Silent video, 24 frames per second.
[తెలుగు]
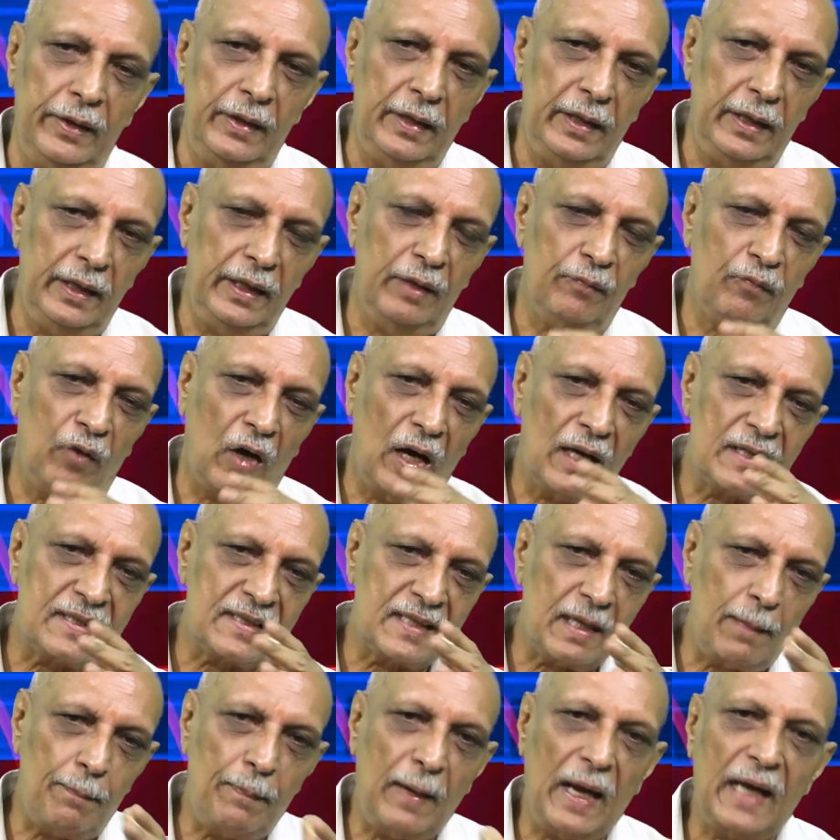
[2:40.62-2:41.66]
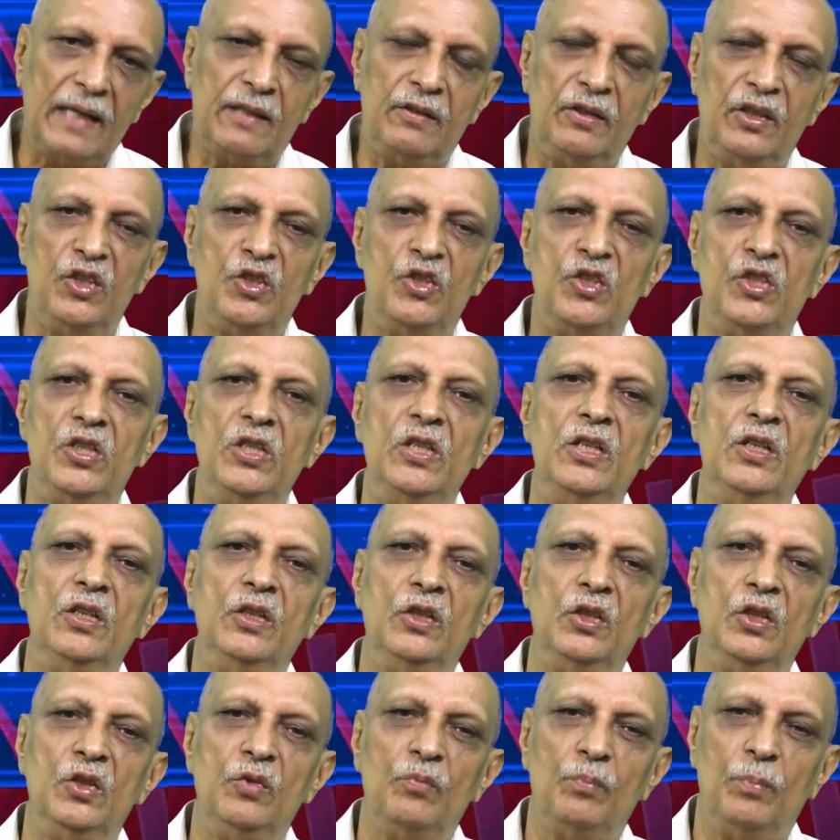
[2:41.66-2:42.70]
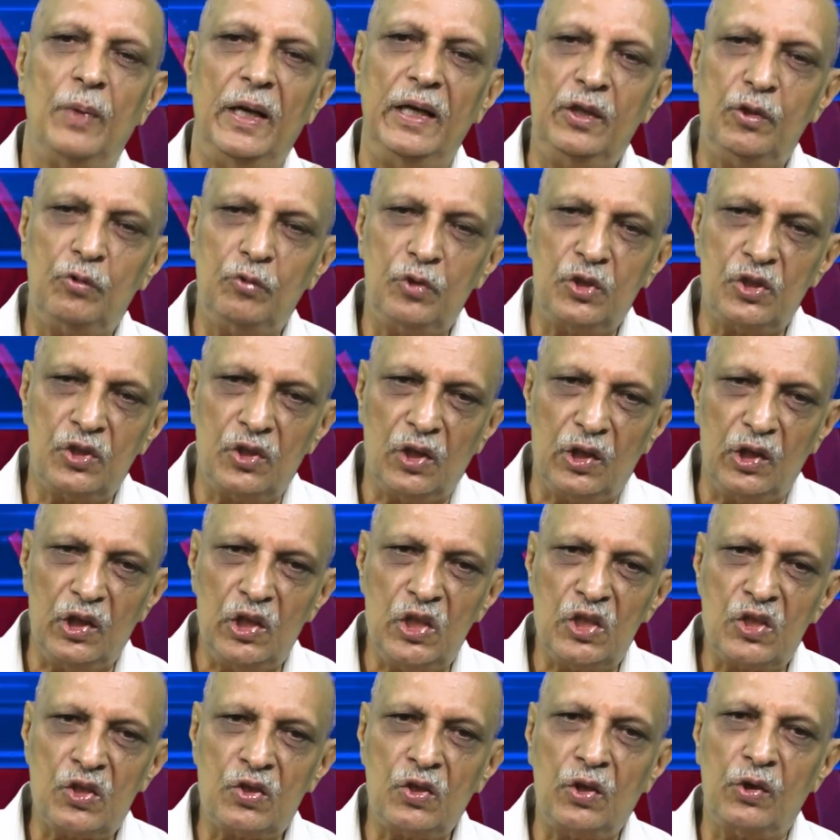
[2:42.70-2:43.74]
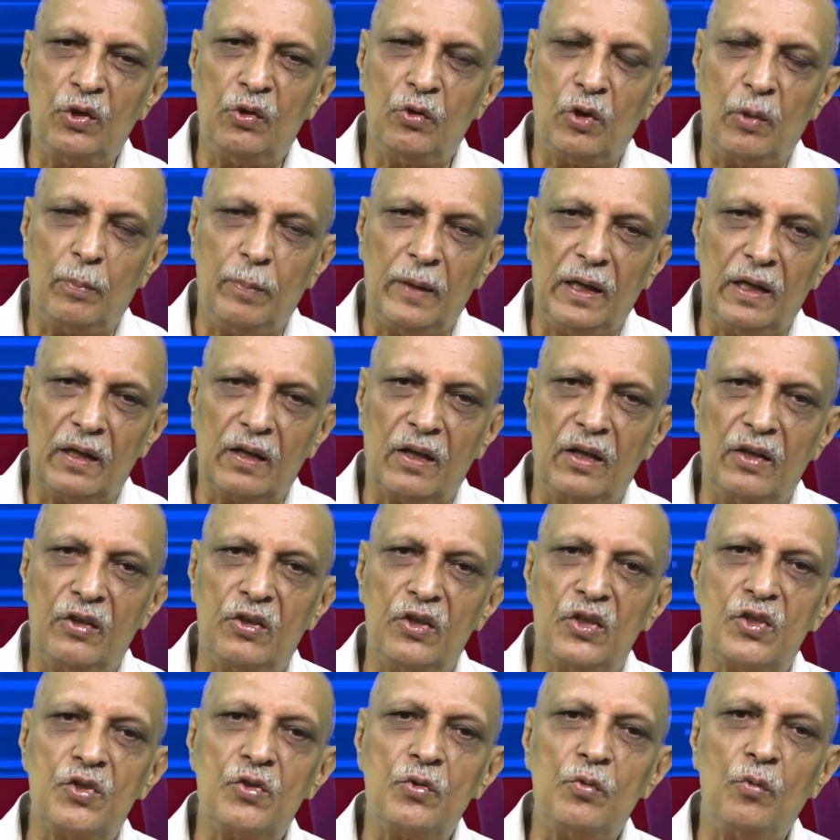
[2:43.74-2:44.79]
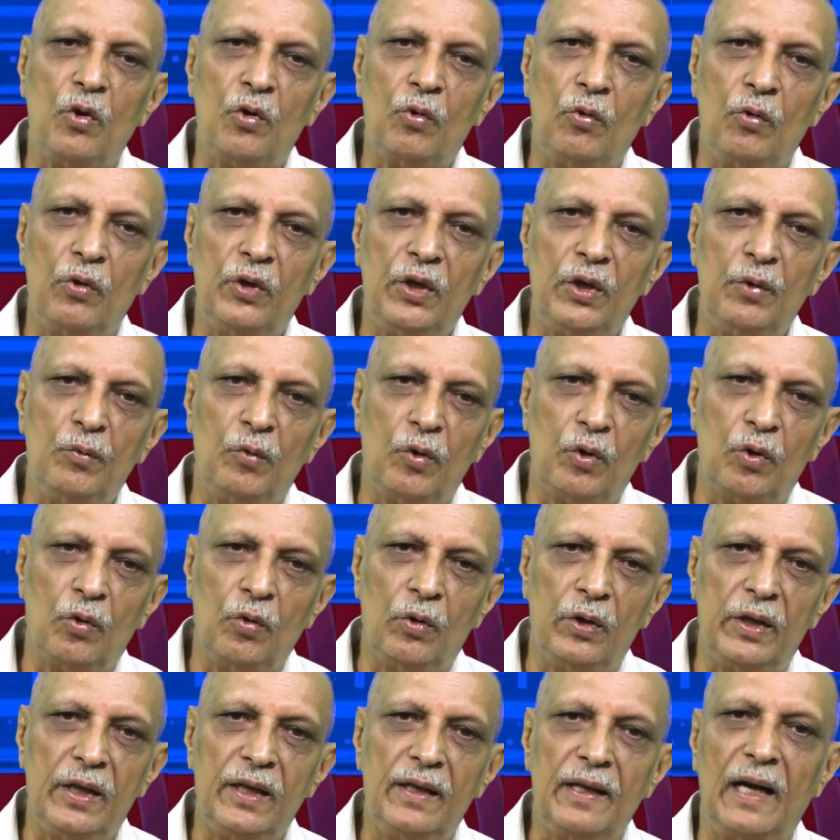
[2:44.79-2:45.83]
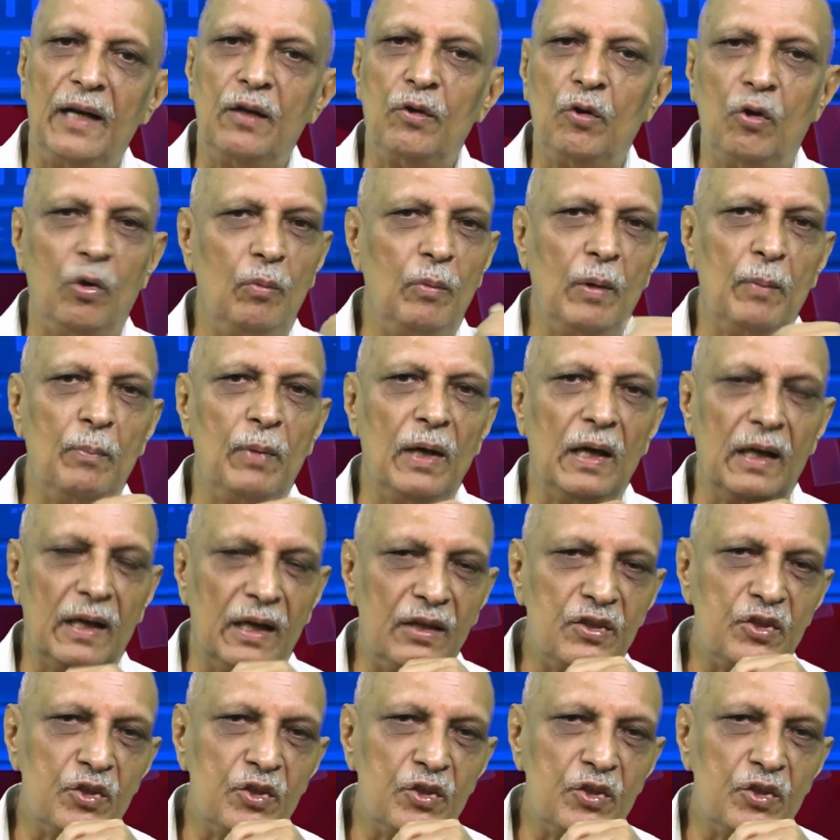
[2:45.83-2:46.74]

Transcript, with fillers: ఈ వార్సా ప్యాక్ నుంచి బయటకు వచ్చిన ఈస్టర్న్ యూరోపియన్ కంట్రీస్ను ఒక్కోటి ఒక్కోటి నాటోలో మెంబర్లుగా